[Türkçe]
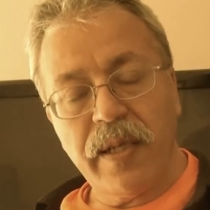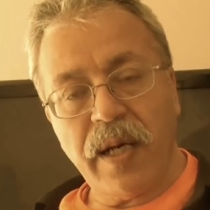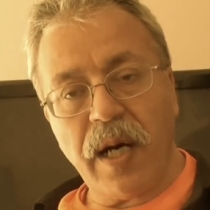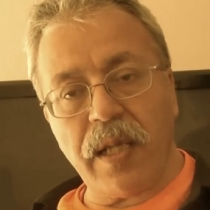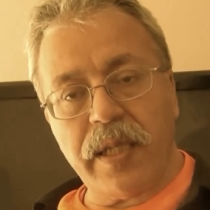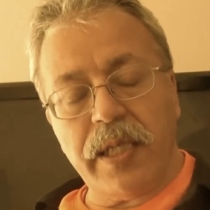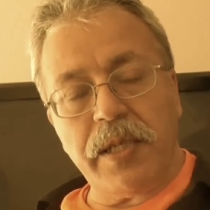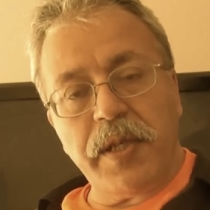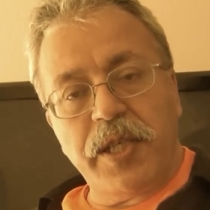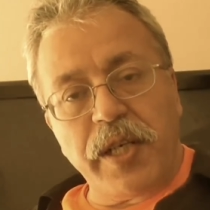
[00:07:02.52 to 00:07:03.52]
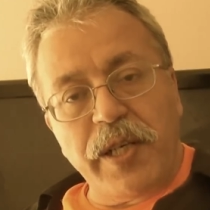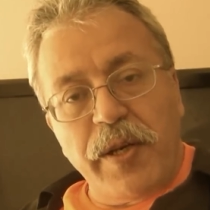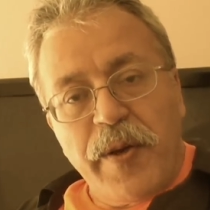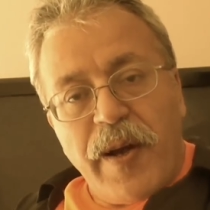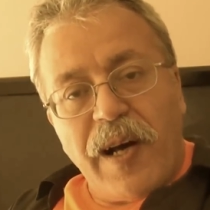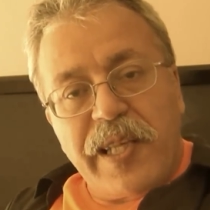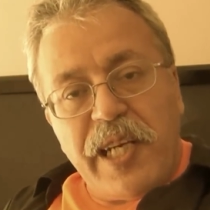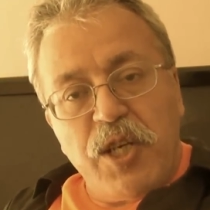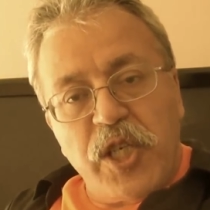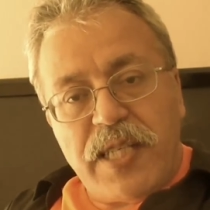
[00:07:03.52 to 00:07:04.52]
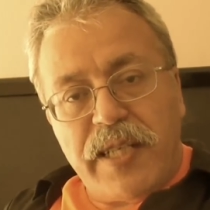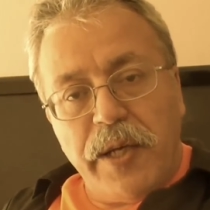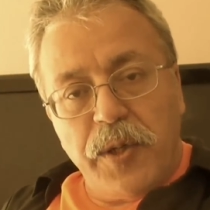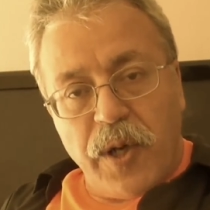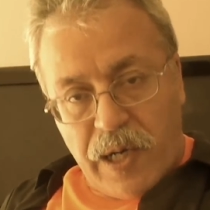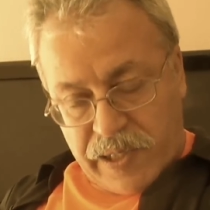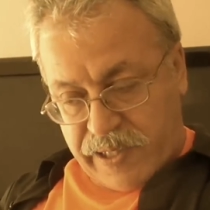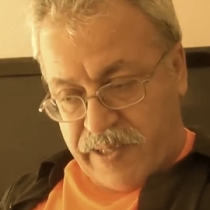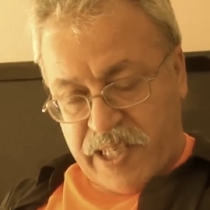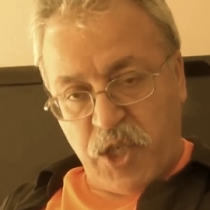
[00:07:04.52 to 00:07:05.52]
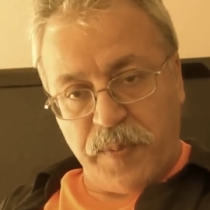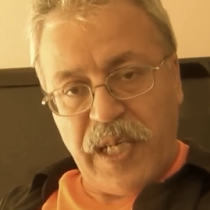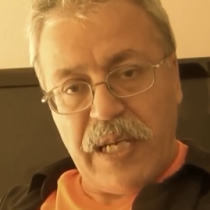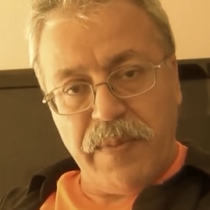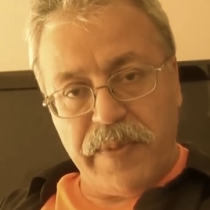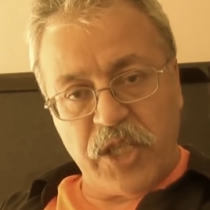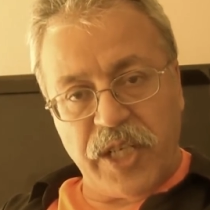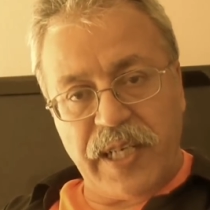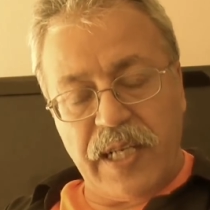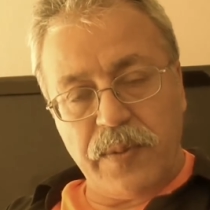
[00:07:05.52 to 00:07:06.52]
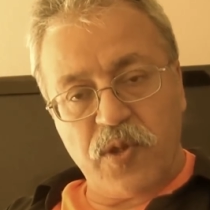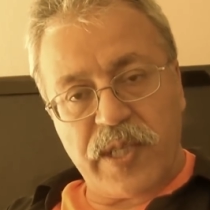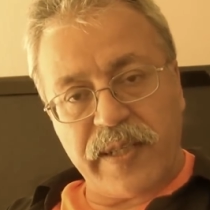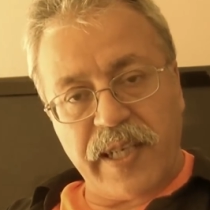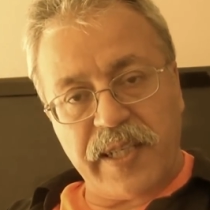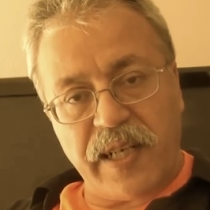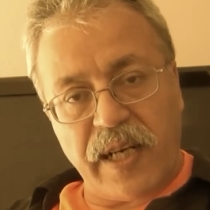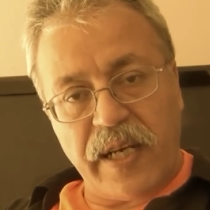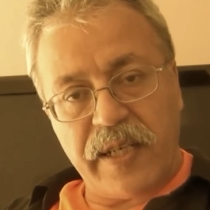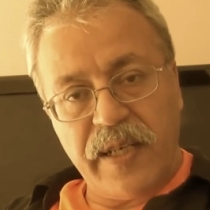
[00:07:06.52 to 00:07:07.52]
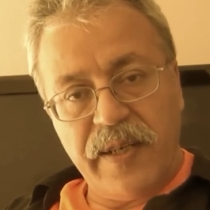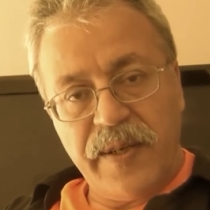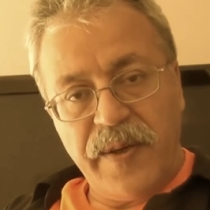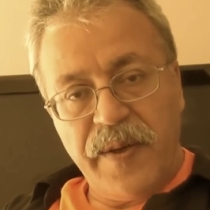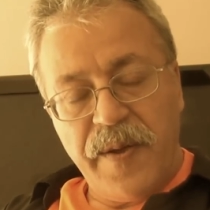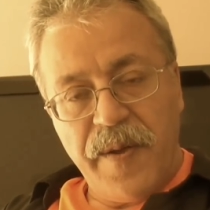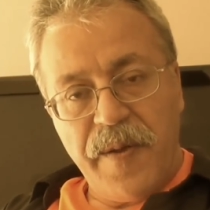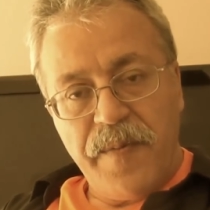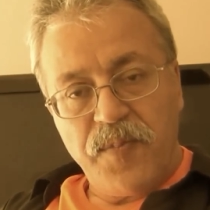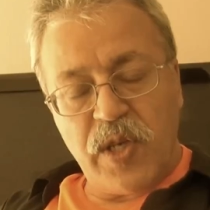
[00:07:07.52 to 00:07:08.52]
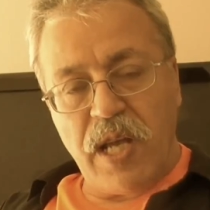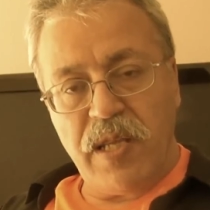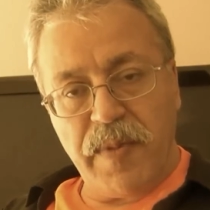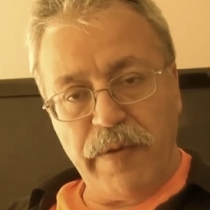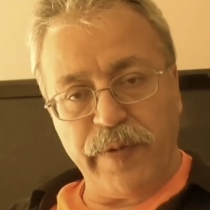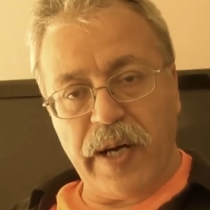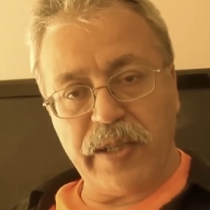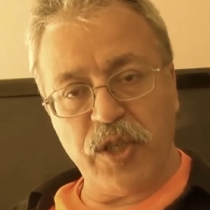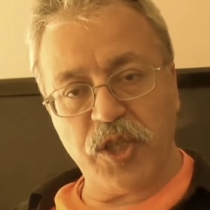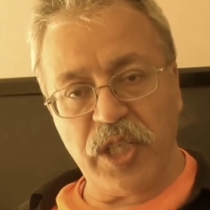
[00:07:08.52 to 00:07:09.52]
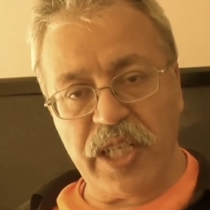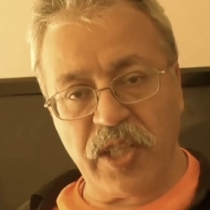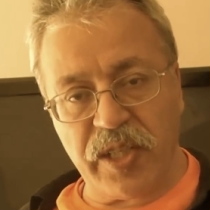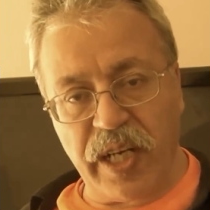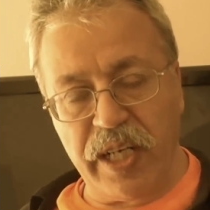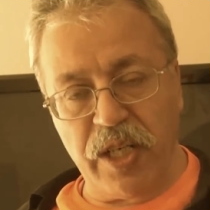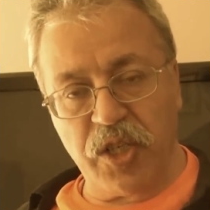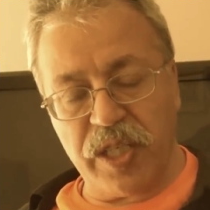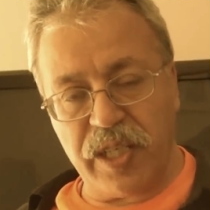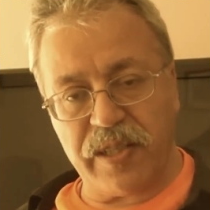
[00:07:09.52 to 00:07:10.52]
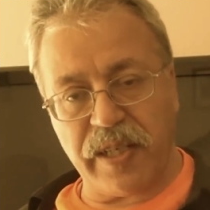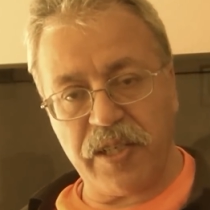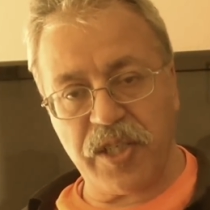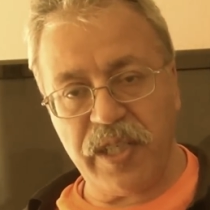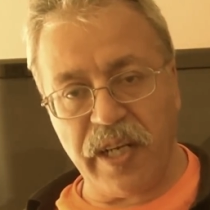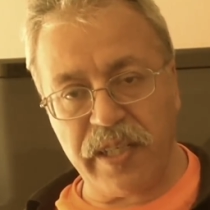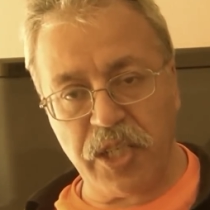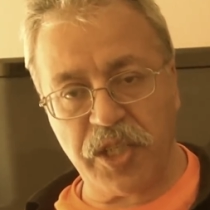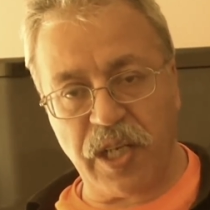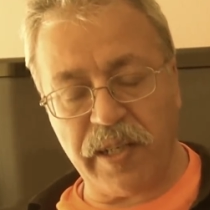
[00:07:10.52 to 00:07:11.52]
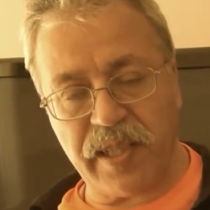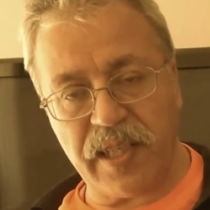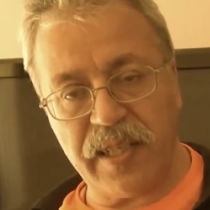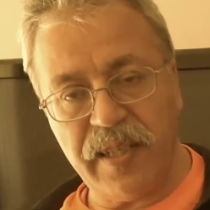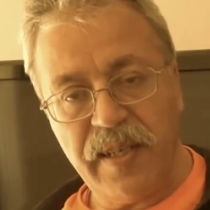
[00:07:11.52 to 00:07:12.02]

Halkı, e, halkı hiçe sayıyor. Halkın seçimiyle mi başa geldi bu sahtekarlar? Kendi menfaat için, iktidarı için, iktidar için kardeş katili.